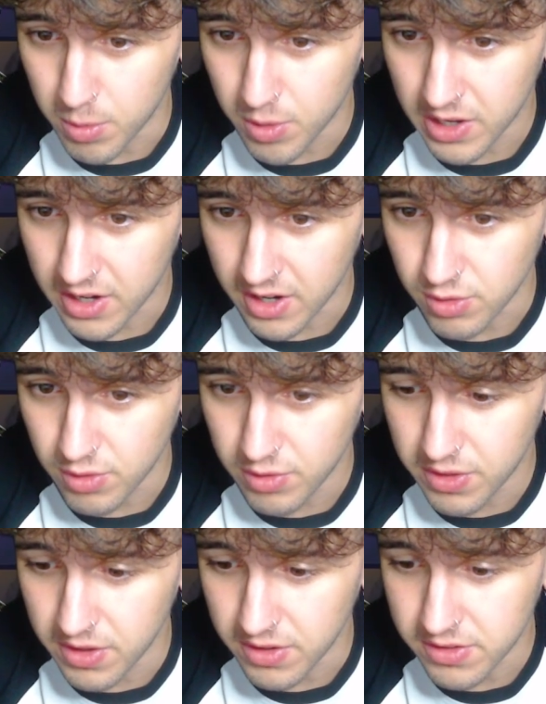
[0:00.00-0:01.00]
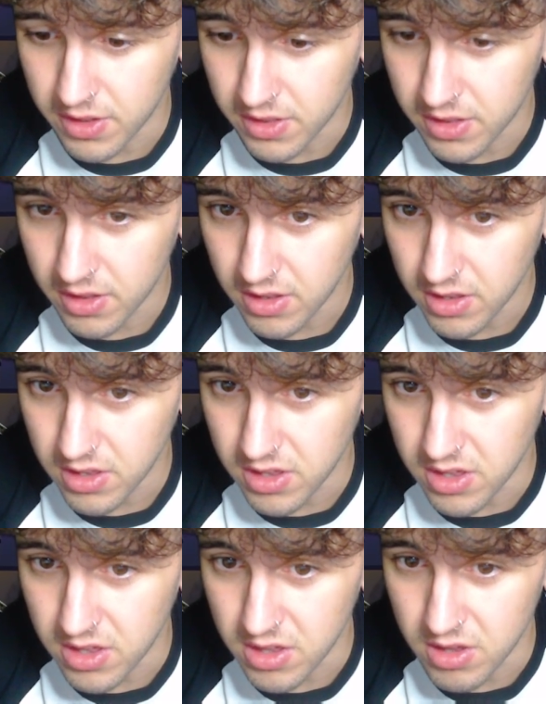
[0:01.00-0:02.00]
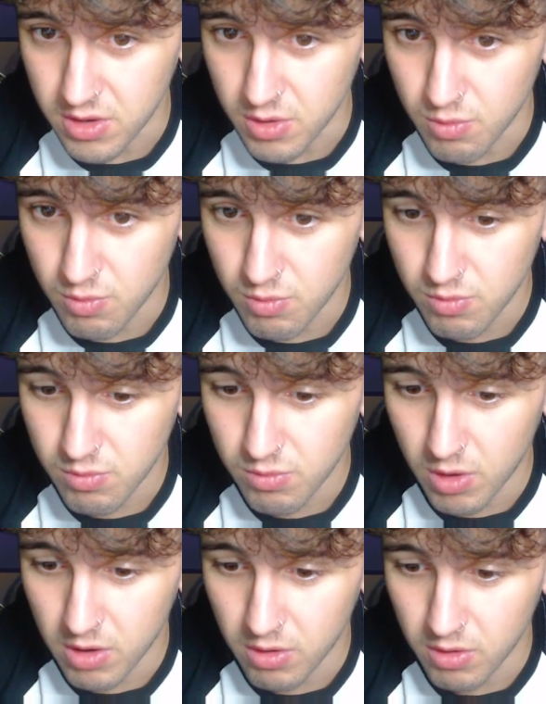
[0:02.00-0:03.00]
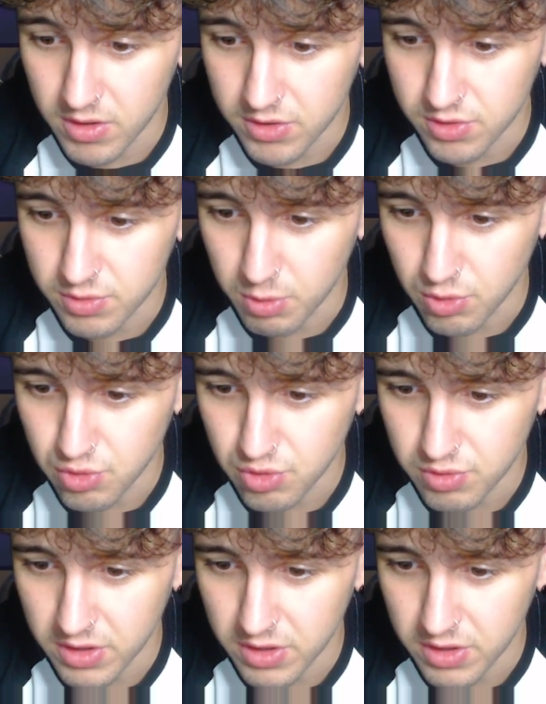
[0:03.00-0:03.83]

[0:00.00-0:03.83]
no querráis, no field Y un World de estos pochos